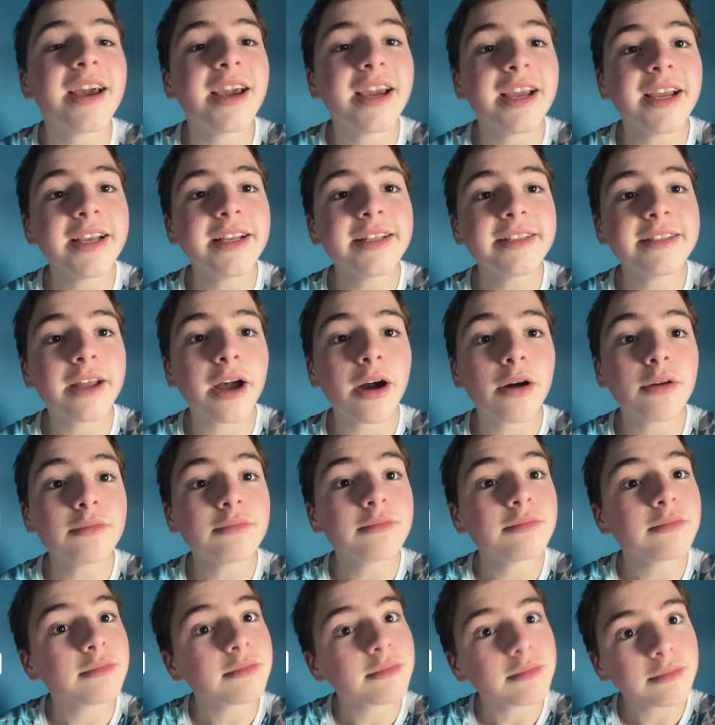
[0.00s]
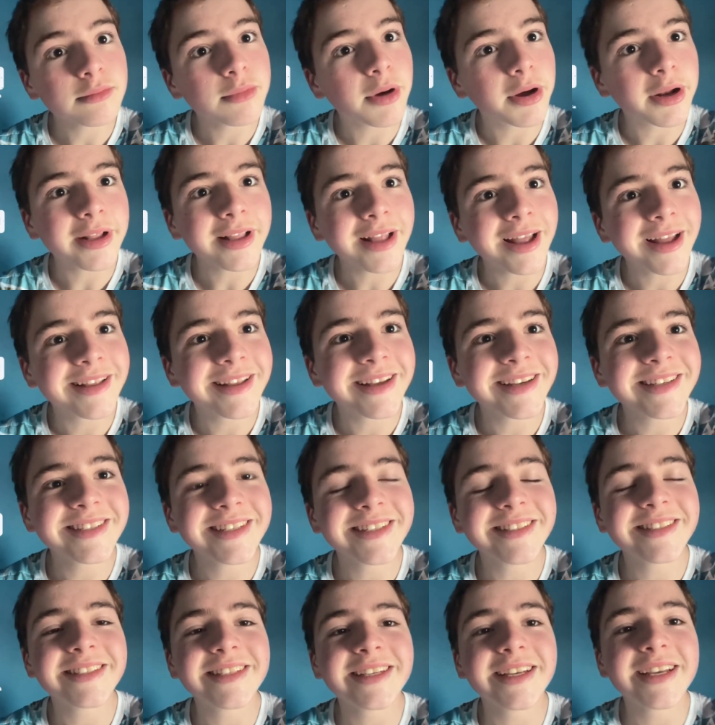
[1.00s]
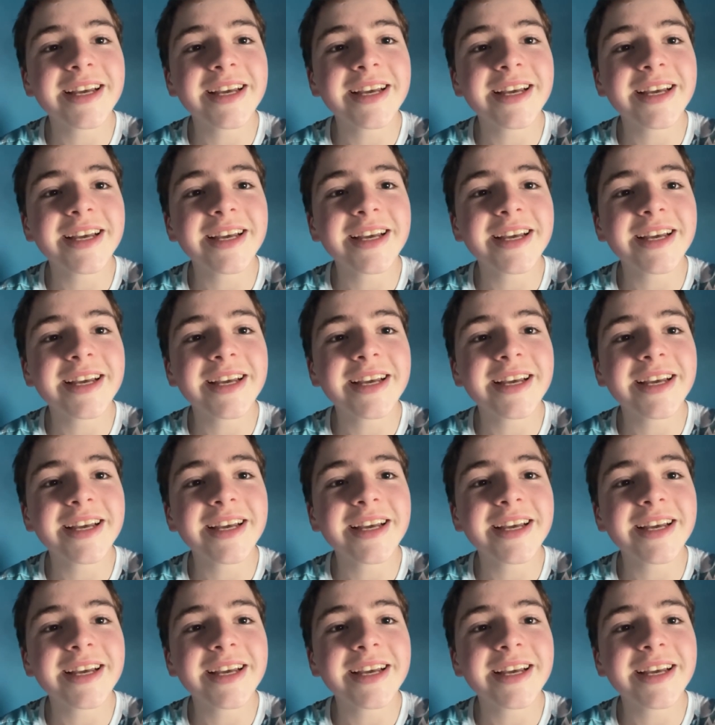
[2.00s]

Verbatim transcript: Então, bora lá, né, gente?